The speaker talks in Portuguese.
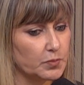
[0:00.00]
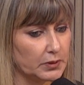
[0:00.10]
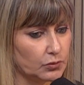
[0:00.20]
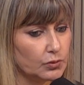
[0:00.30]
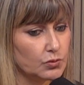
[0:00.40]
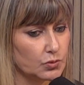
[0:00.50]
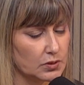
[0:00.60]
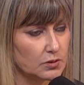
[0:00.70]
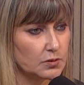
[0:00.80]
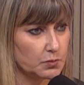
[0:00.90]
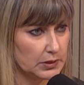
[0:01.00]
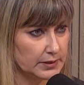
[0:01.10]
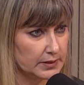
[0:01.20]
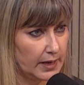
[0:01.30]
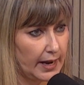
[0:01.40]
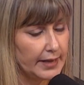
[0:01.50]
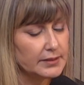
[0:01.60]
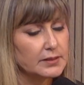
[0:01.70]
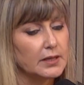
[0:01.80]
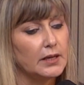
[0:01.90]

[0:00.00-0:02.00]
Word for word: todos esses policiais.